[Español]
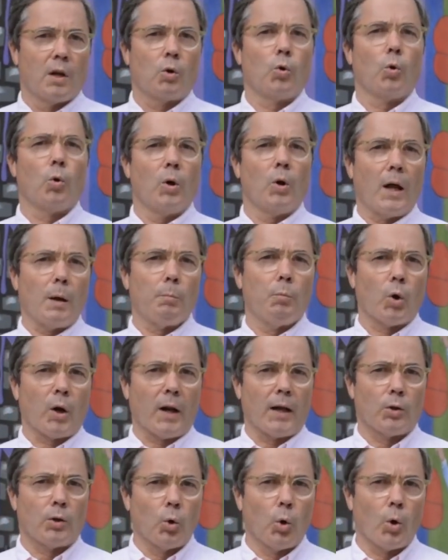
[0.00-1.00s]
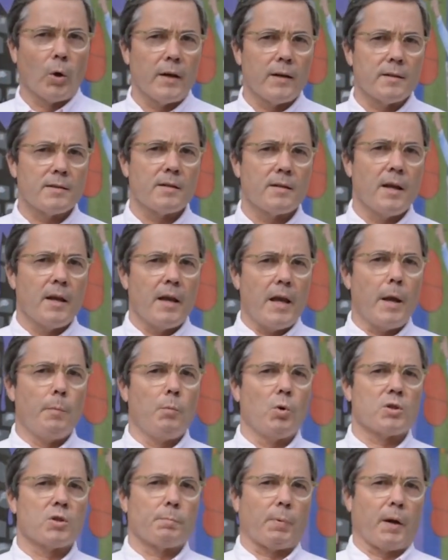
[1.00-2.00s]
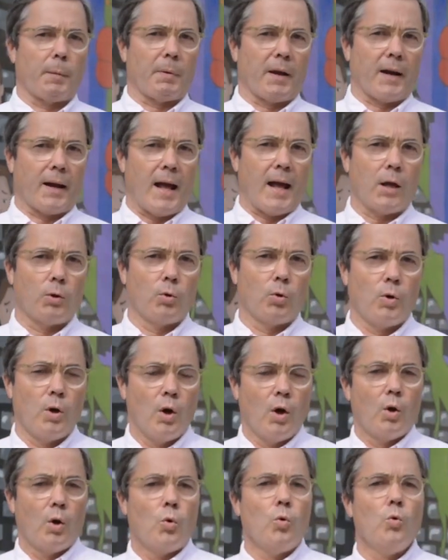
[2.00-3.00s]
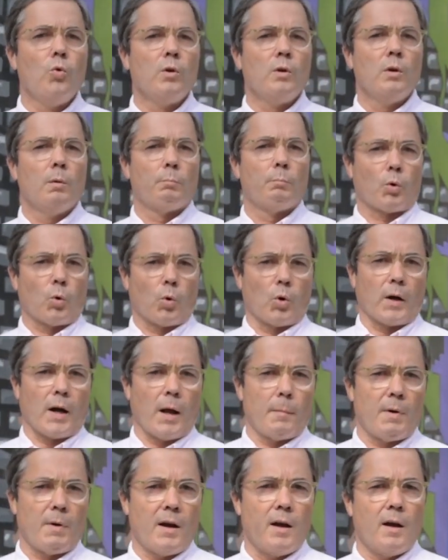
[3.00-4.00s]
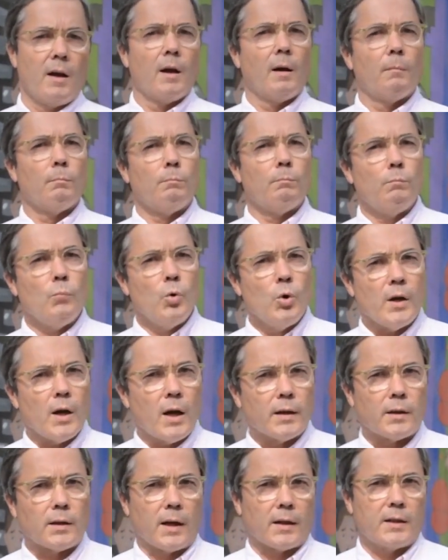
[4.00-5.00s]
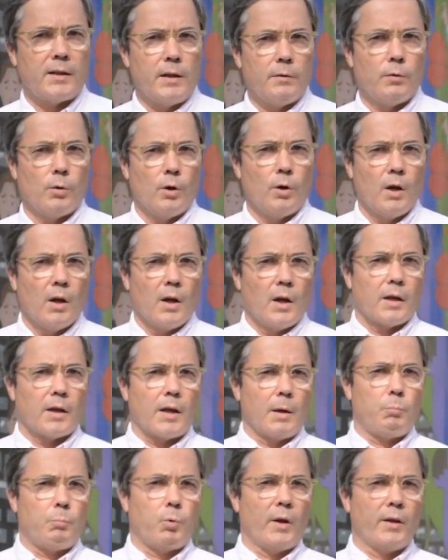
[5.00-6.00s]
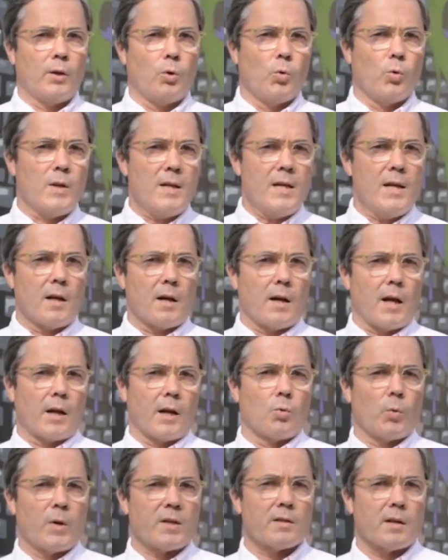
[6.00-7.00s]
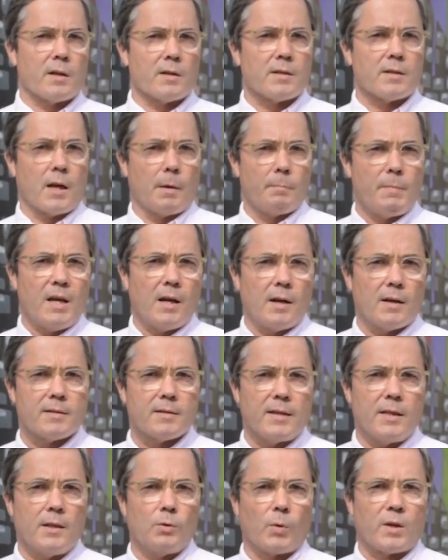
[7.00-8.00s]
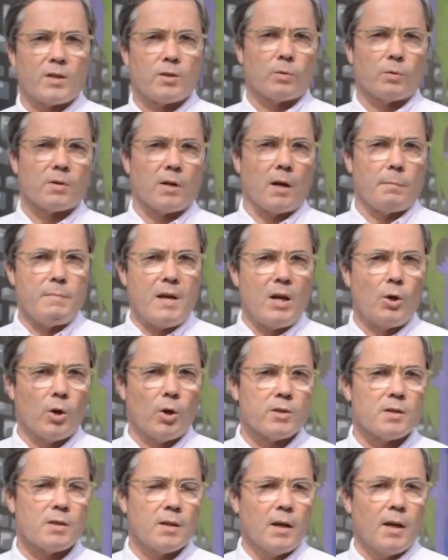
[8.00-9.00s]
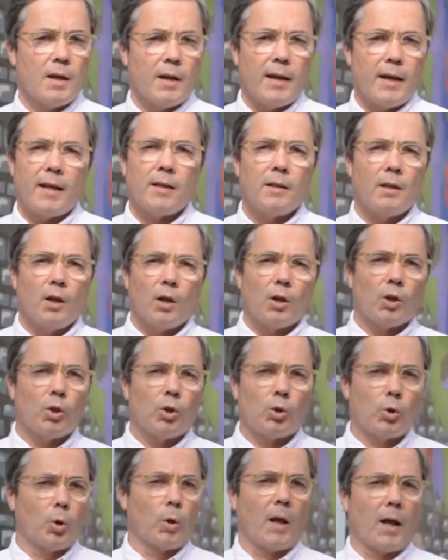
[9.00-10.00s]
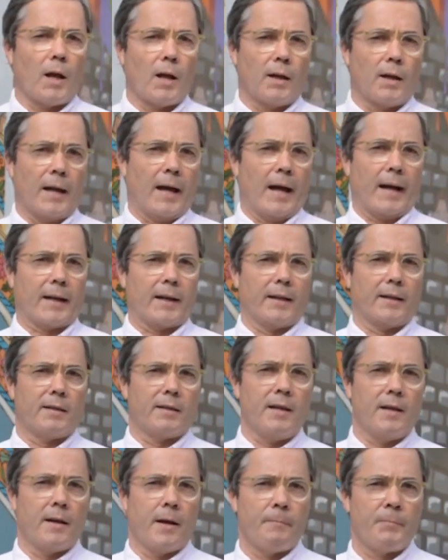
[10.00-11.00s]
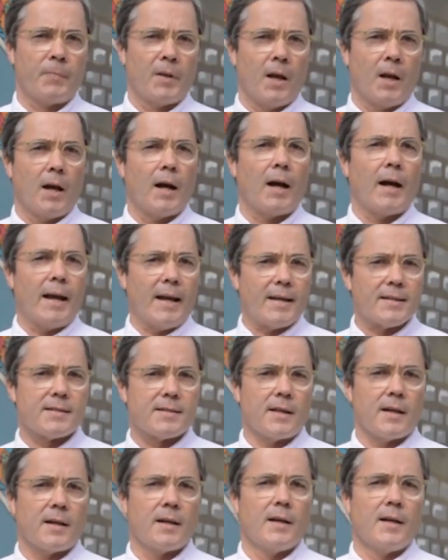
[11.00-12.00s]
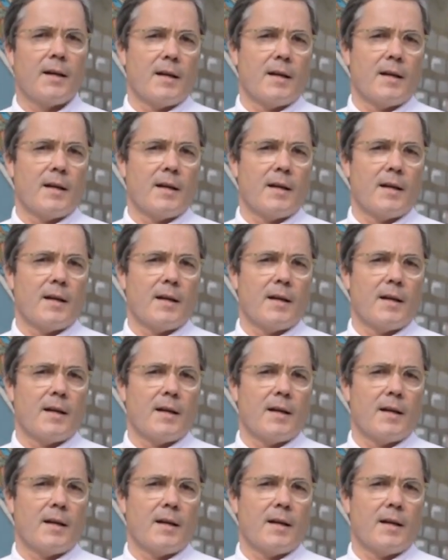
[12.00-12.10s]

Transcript: colaboradores hemos preparado un programa muy atractivo que puede unir a nuestras amigas y nuestros amigos en toda la Argentina a esta